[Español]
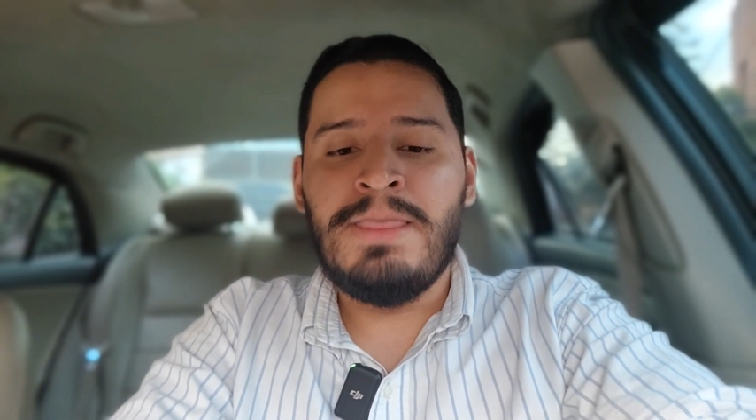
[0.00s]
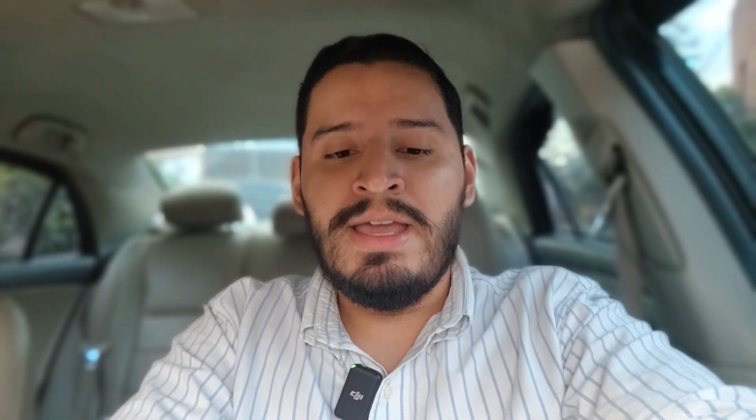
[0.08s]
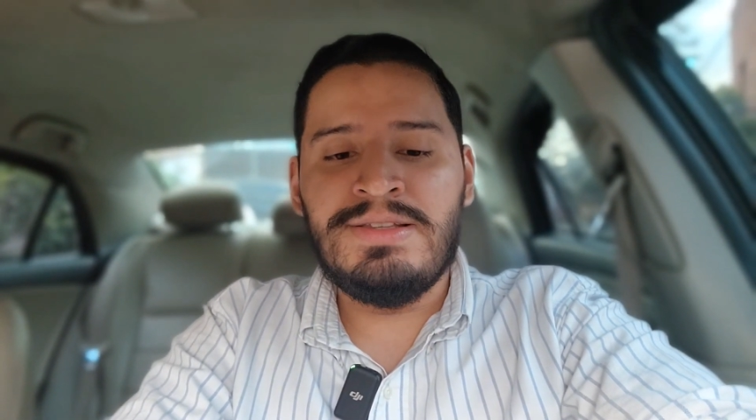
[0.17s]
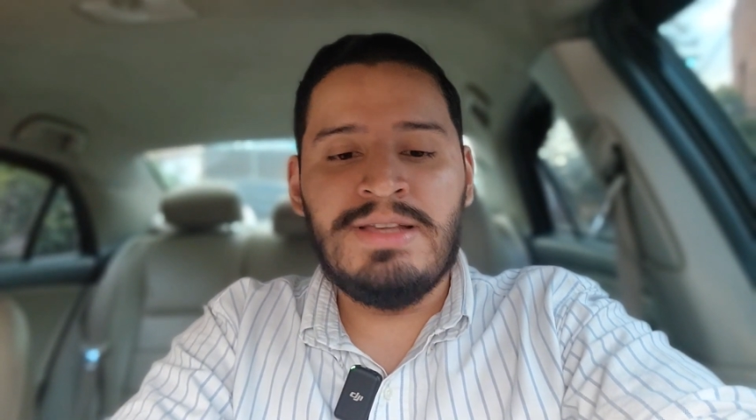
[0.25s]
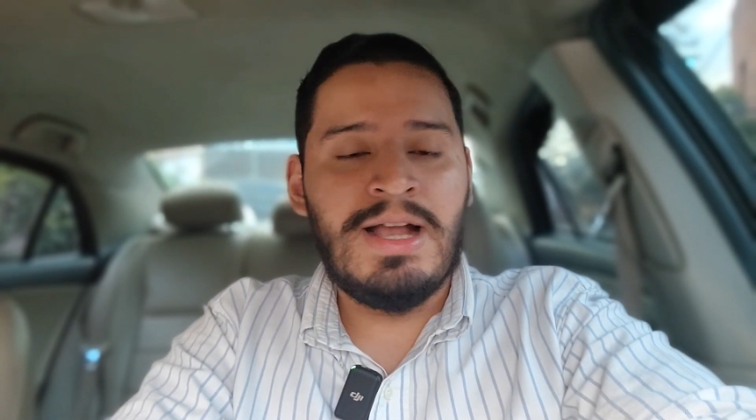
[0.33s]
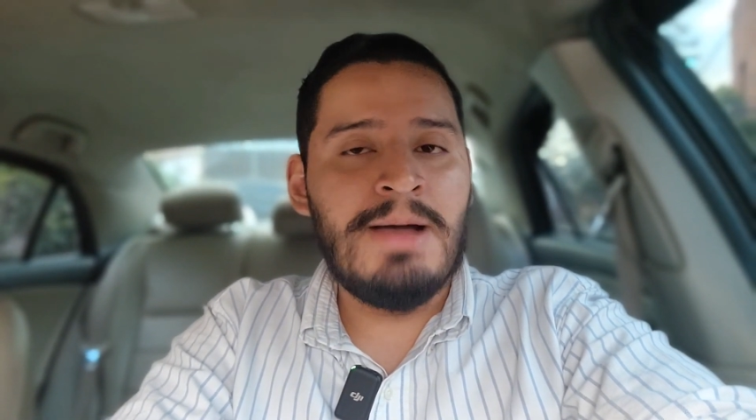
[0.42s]

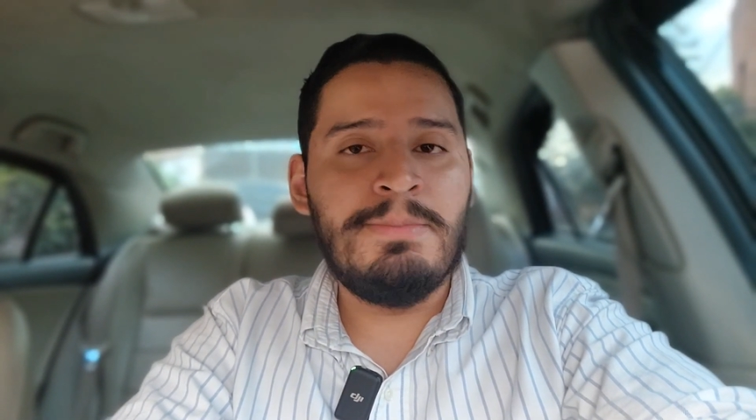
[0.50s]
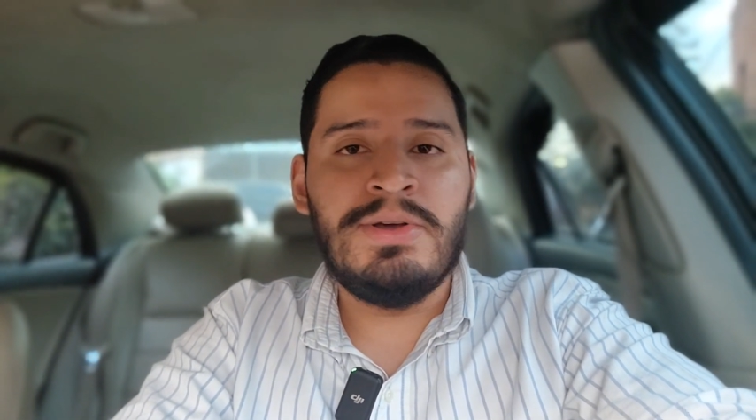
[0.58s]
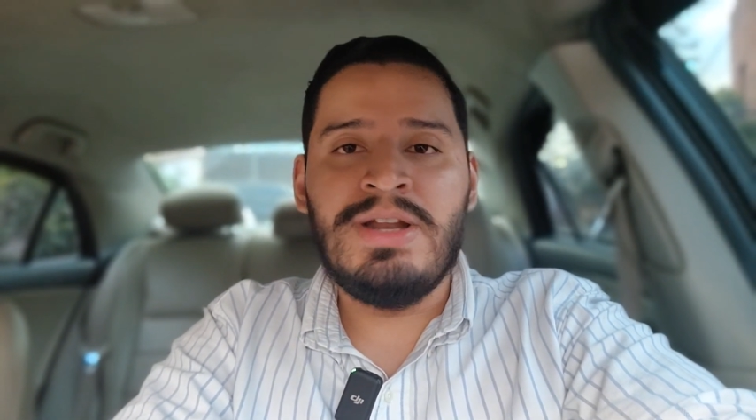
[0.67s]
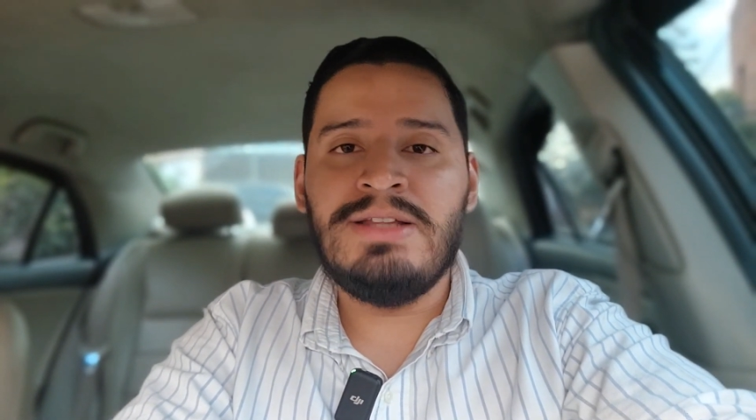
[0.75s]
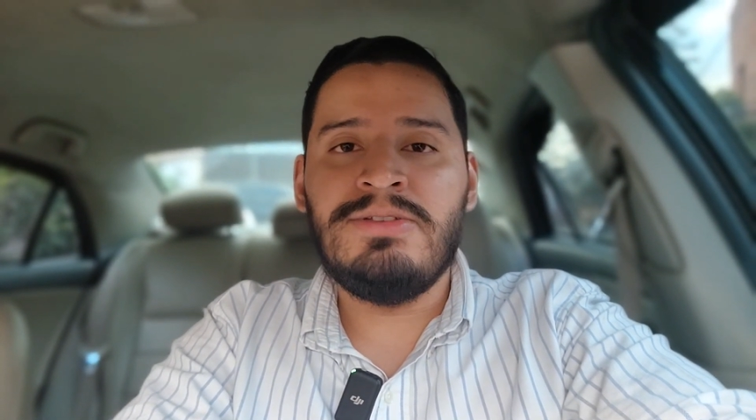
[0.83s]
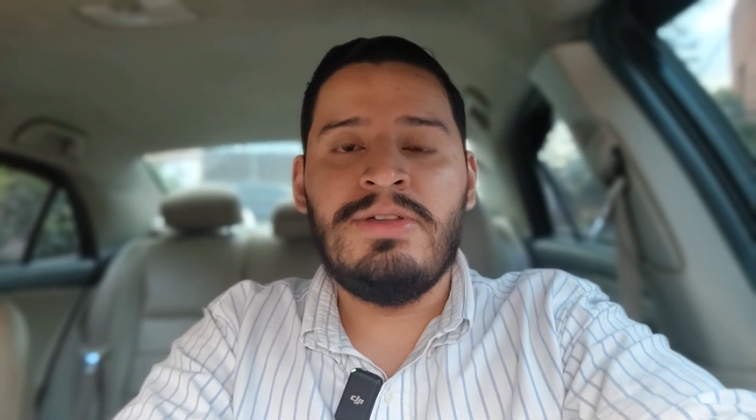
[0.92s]
ese
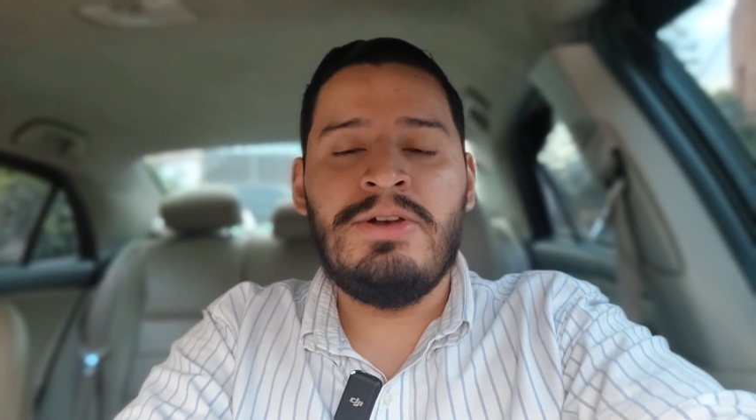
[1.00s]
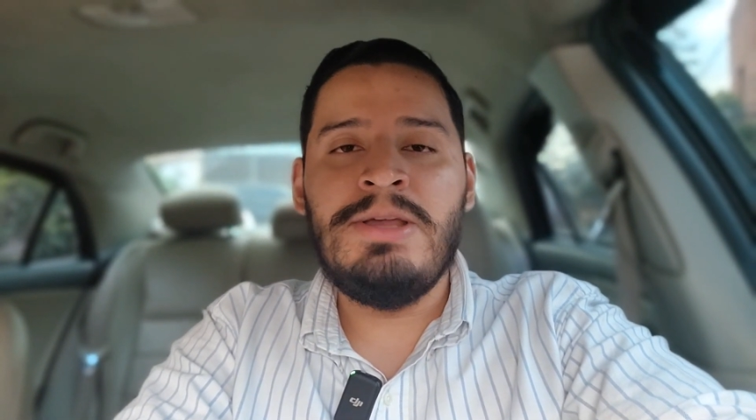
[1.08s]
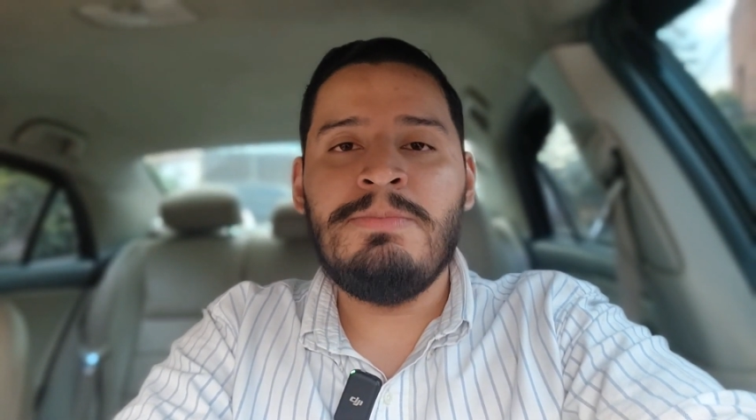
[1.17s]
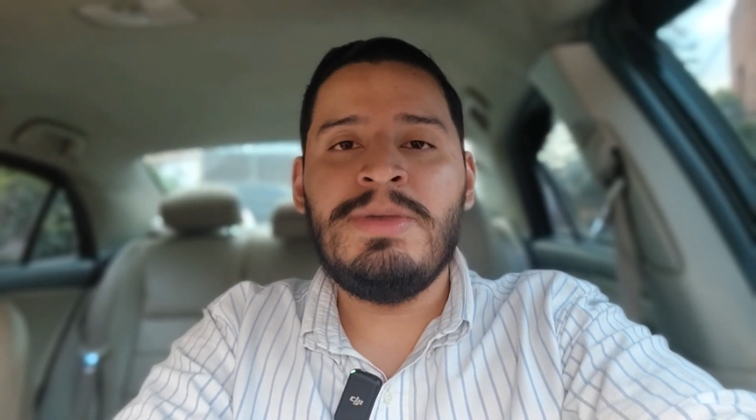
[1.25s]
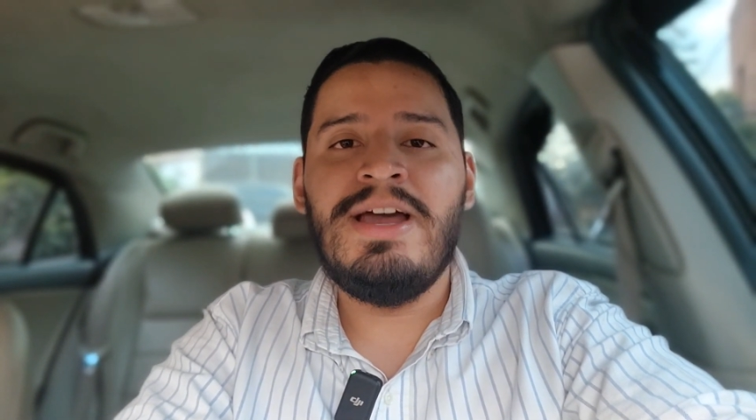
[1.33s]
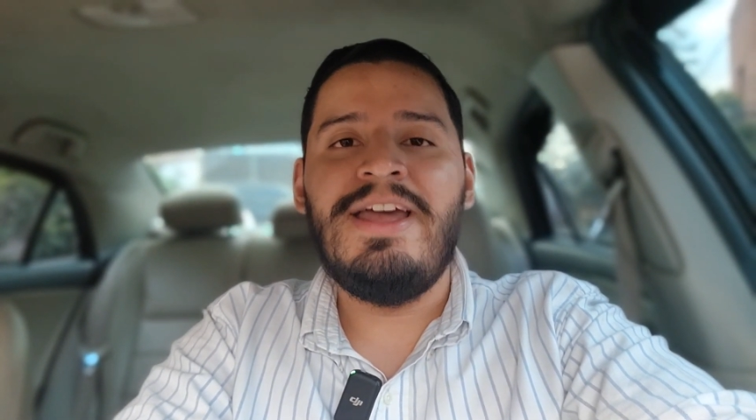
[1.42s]
campeonato de
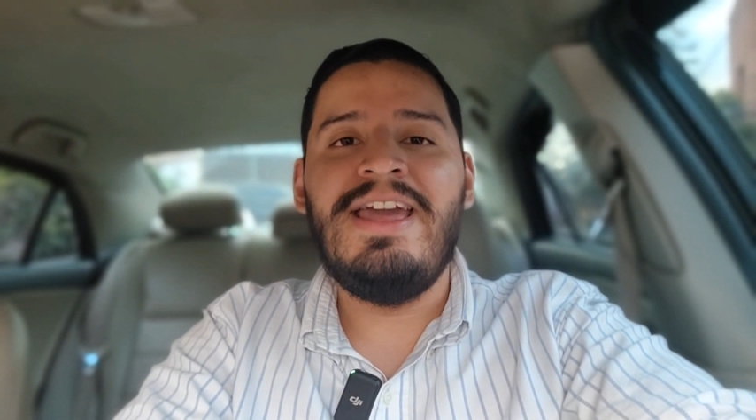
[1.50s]
Olimpia,